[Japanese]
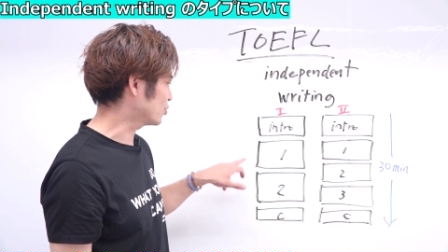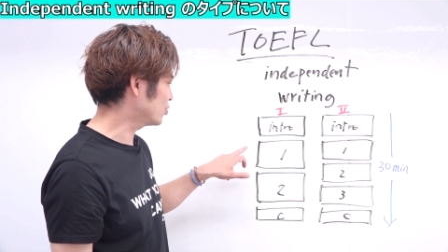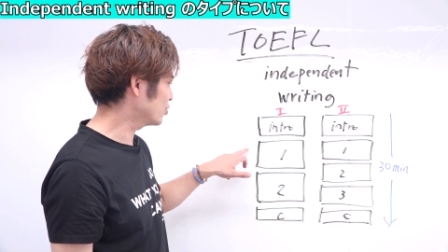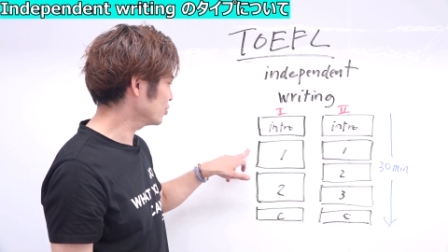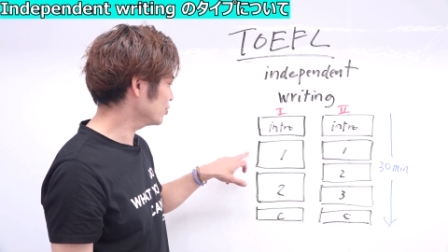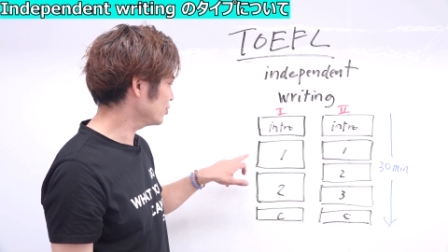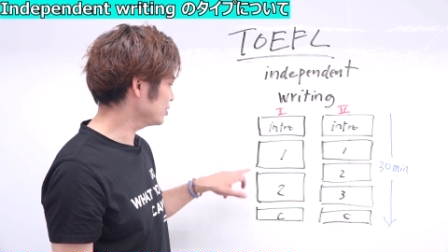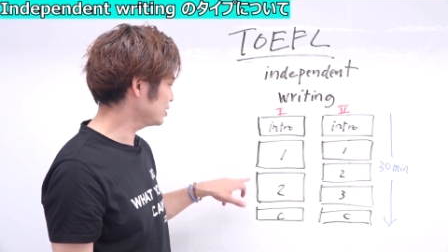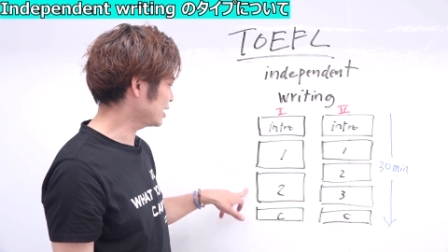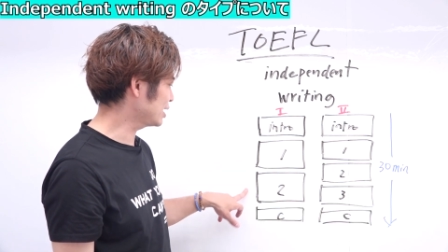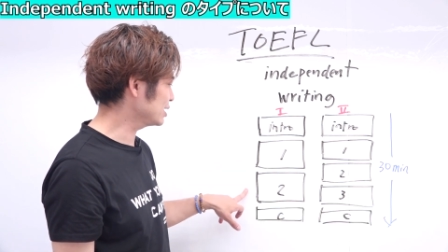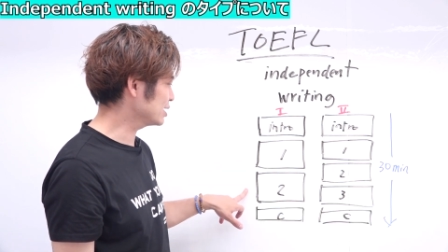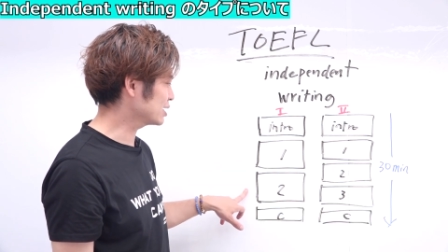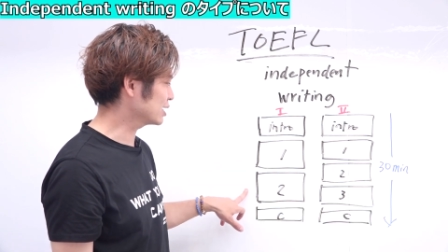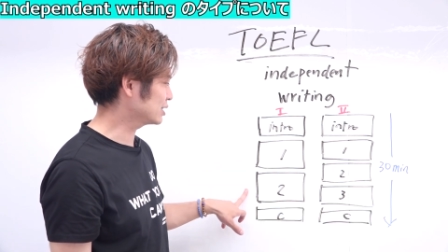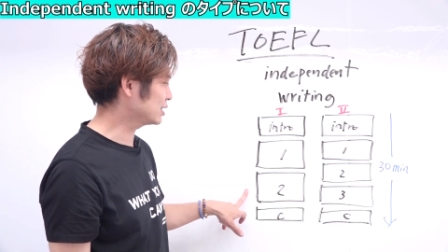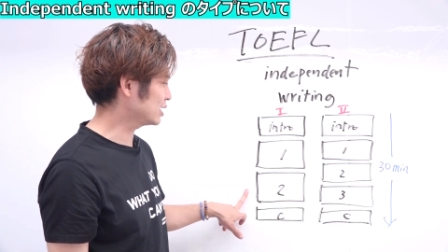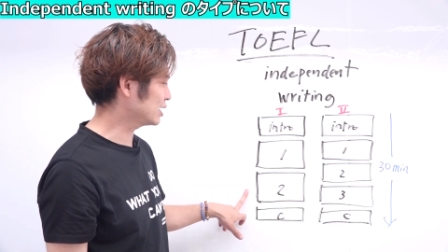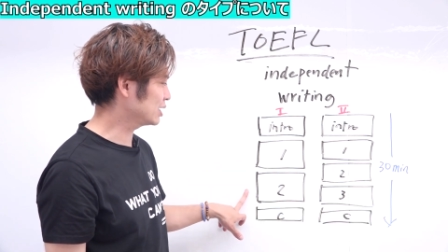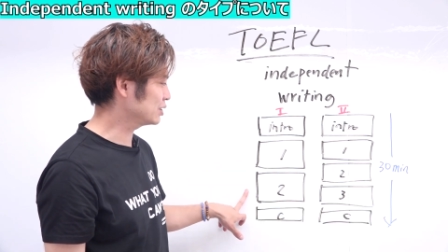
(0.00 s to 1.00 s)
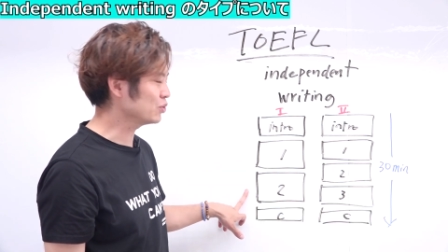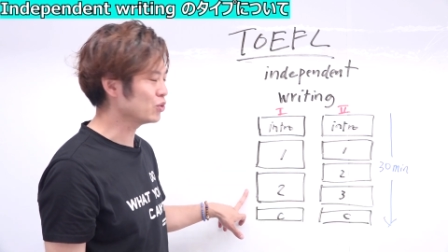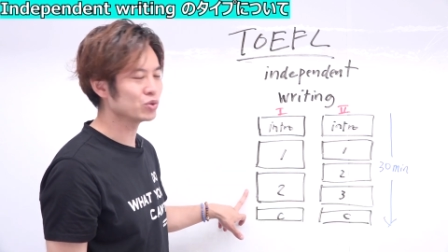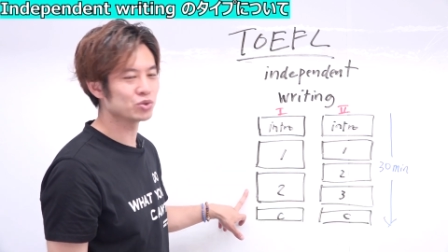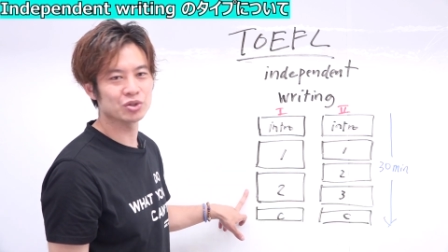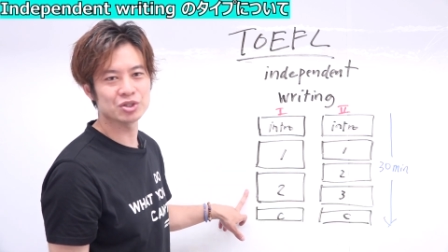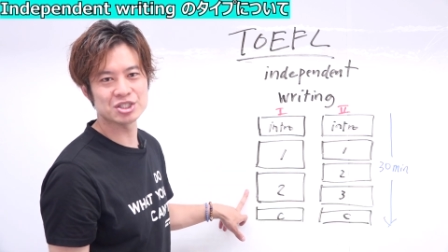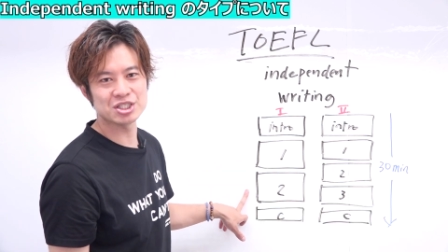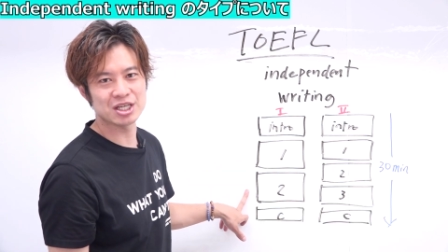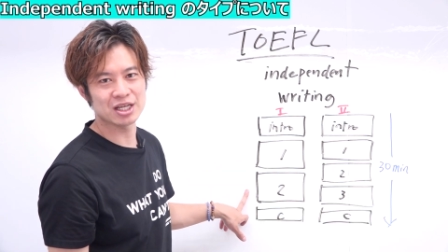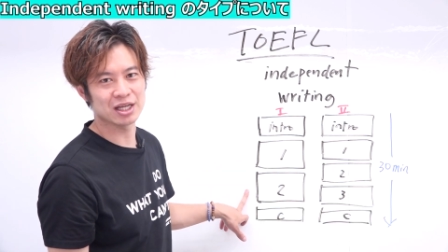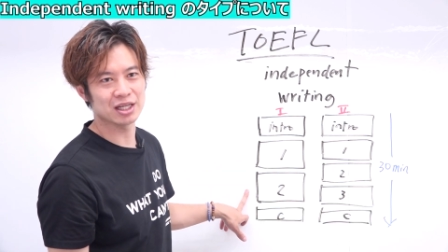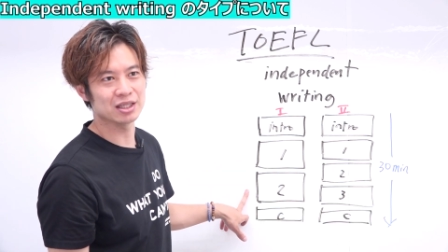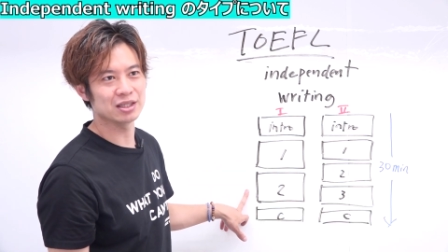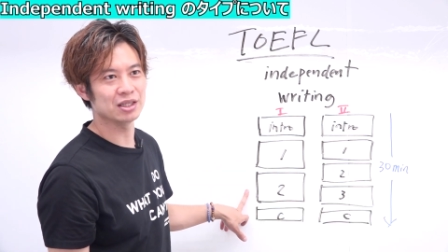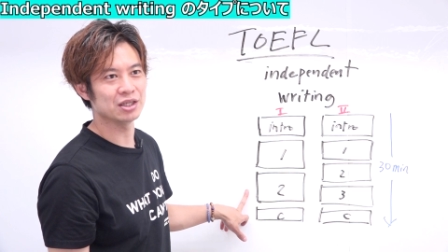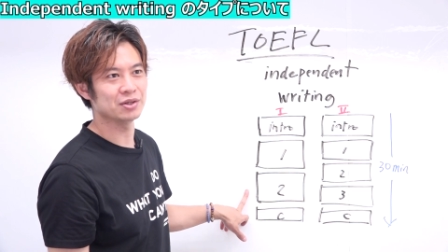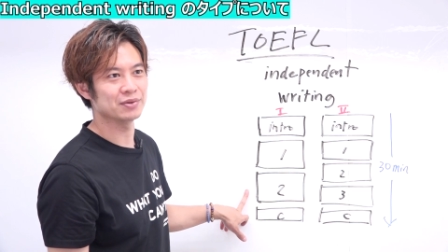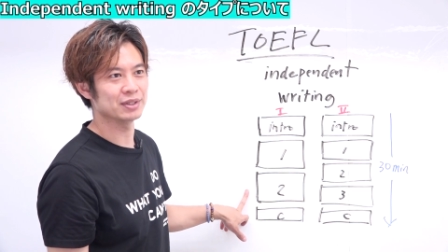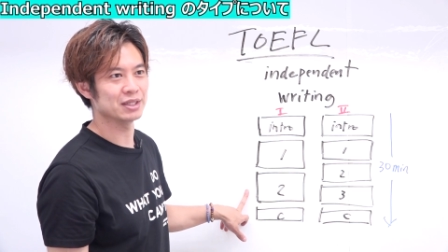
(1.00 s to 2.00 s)
このやり方の落とし
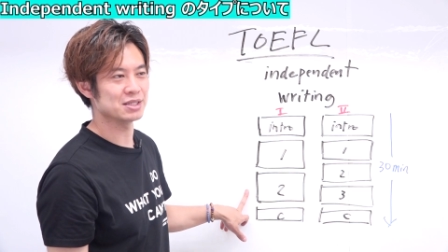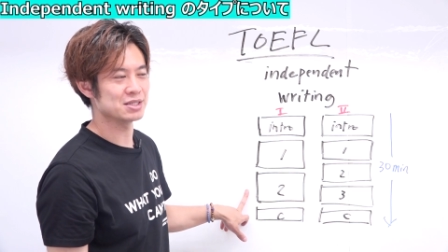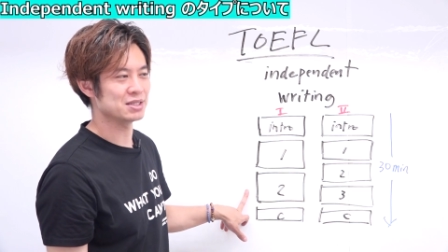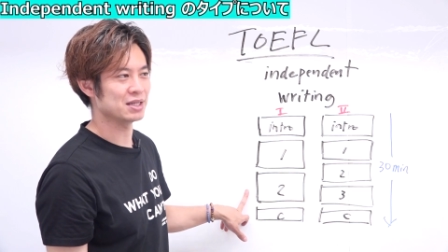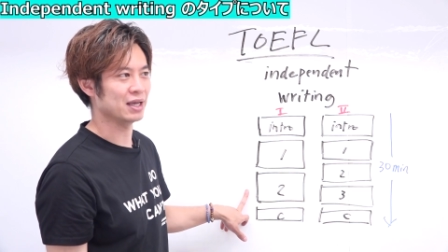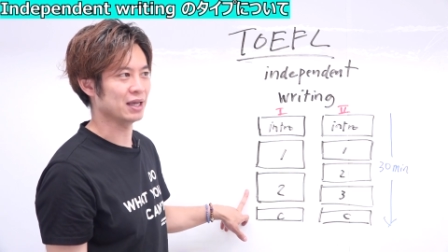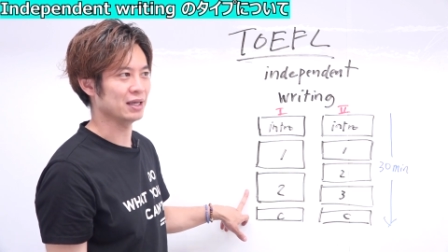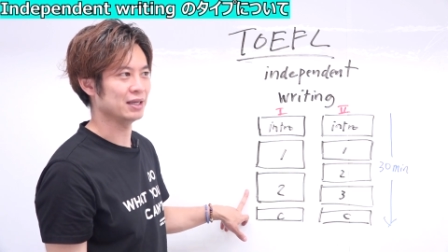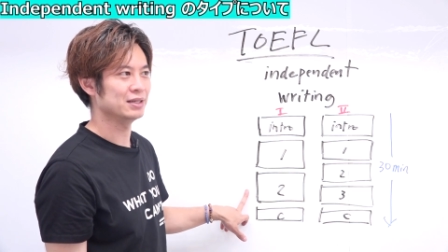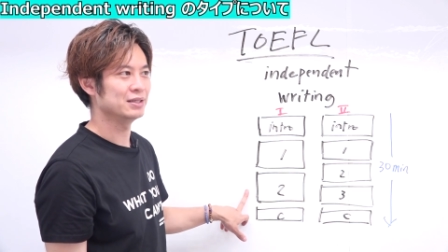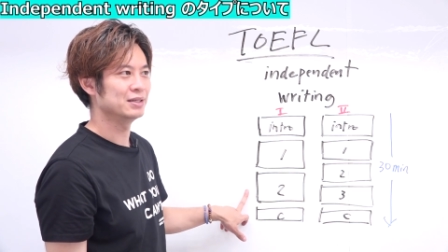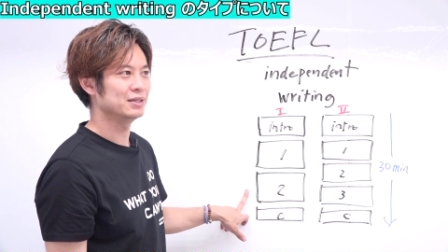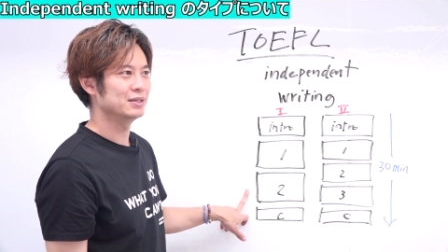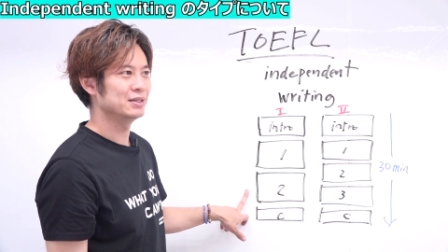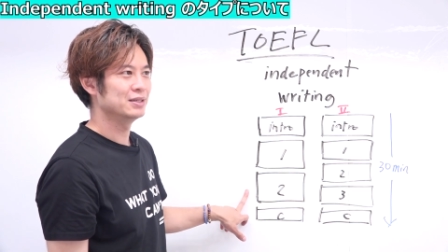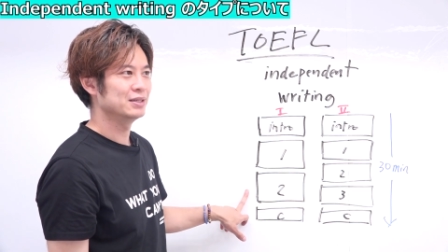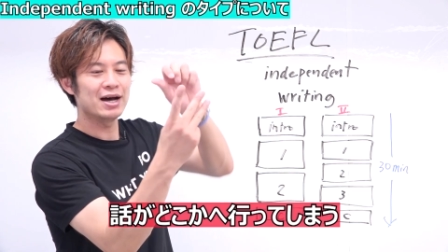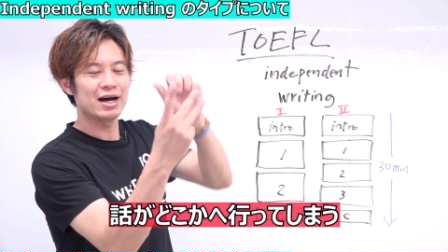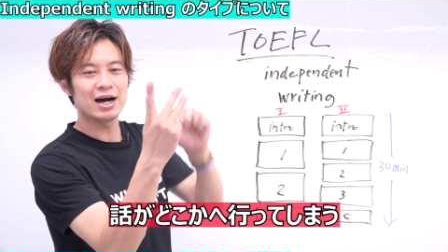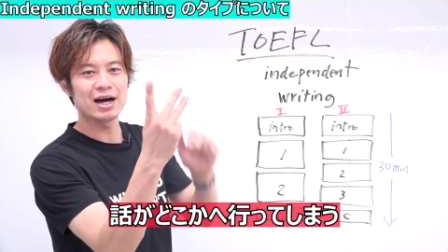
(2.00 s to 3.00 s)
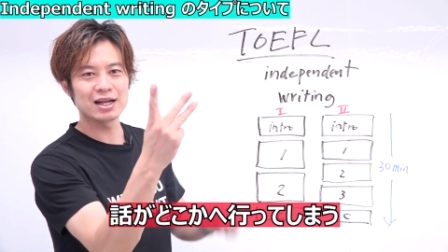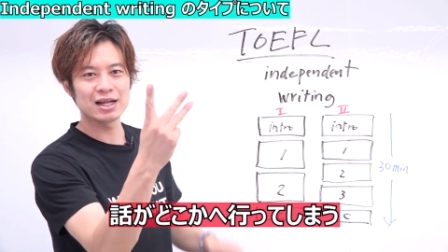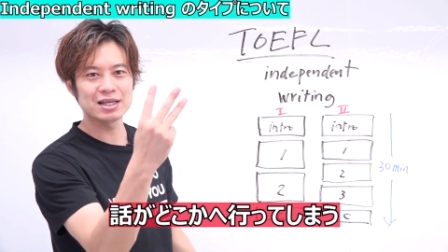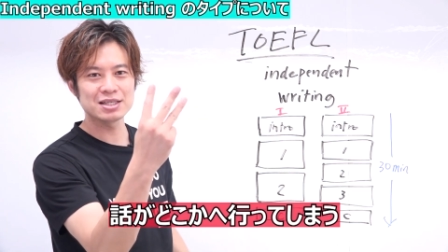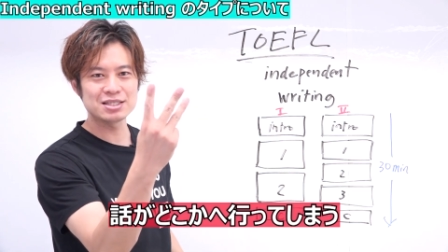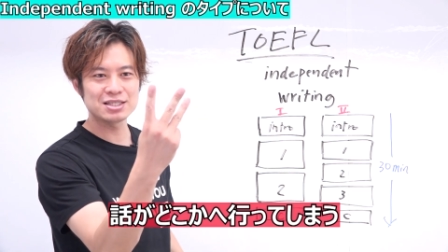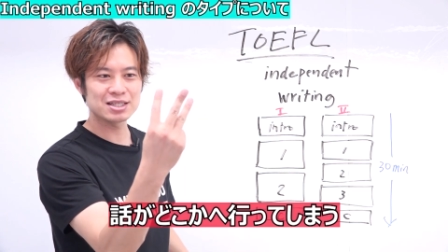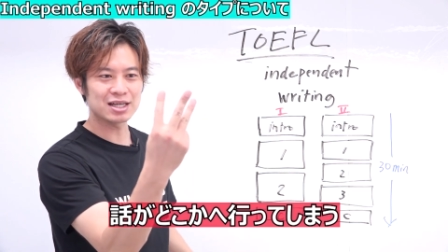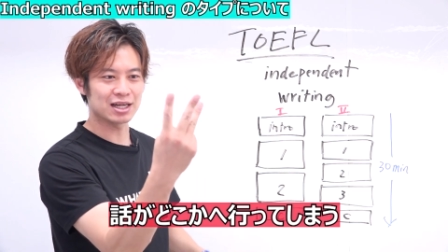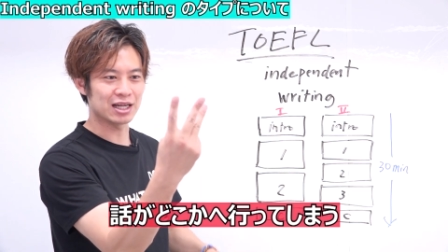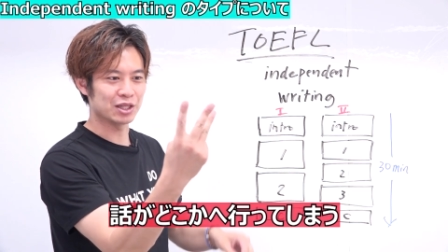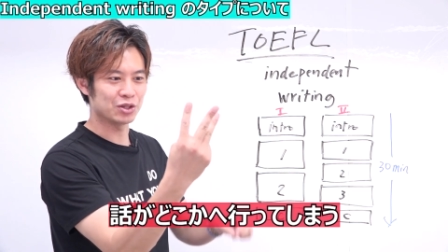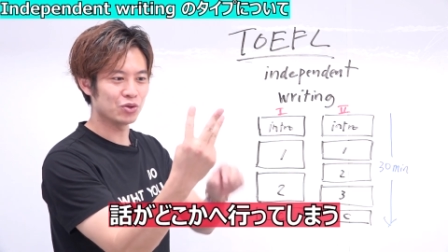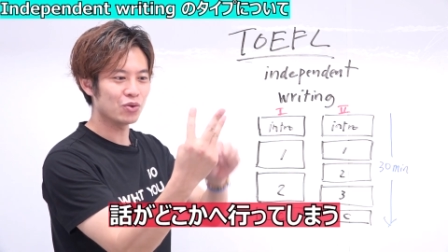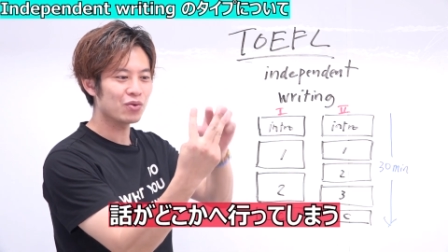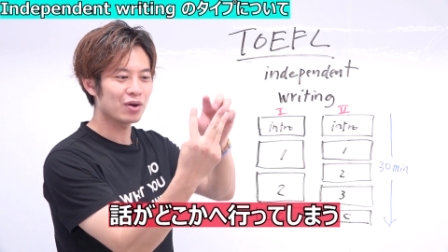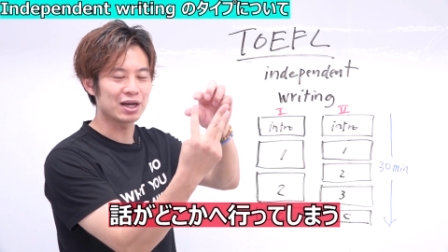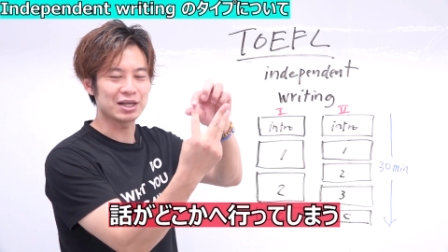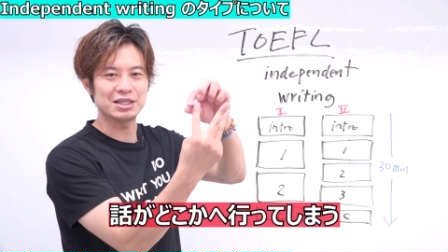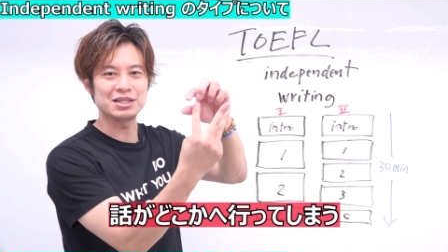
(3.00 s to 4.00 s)
穴っていうのはですね、話がね、
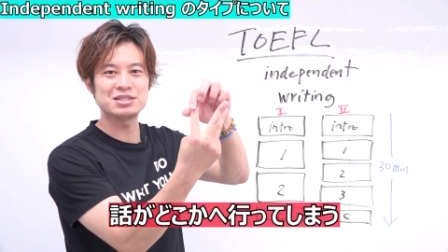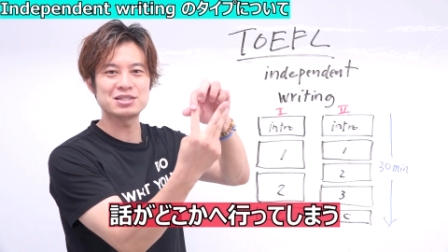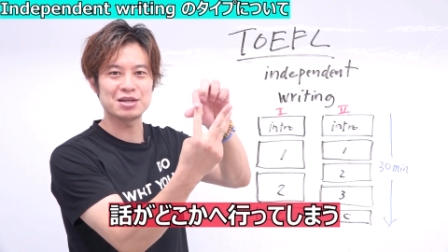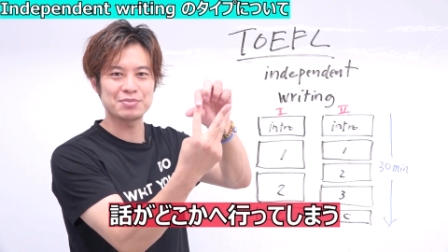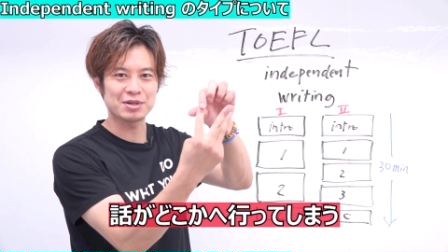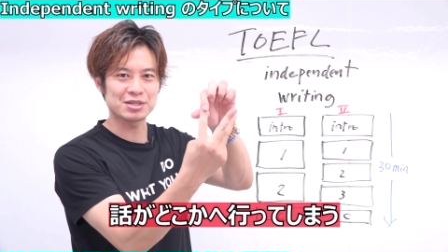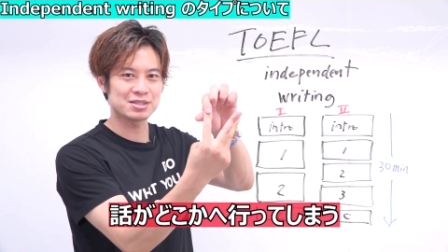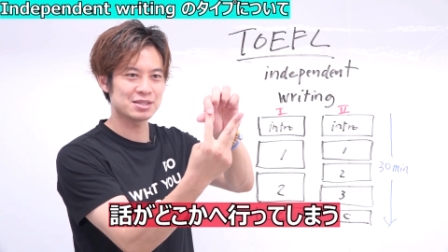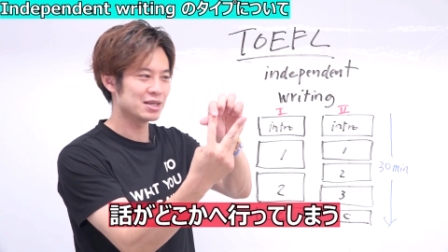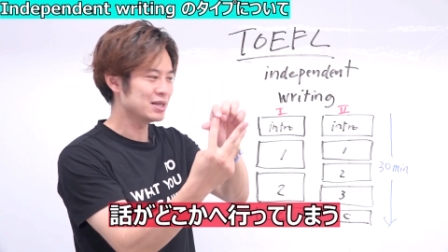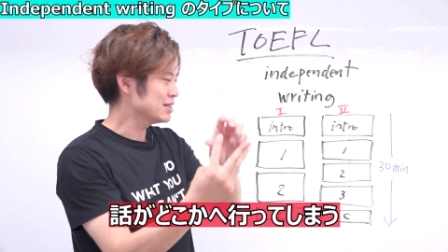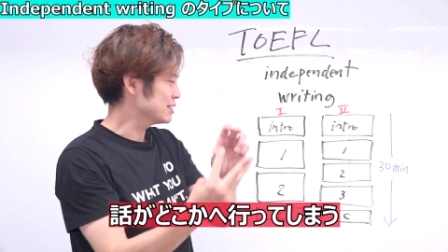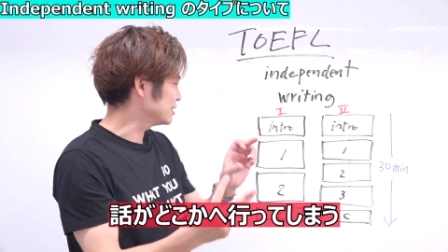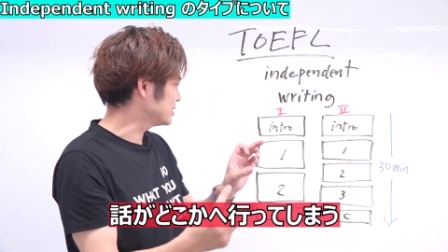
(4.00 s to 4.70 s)
どっかに行っちゃいます。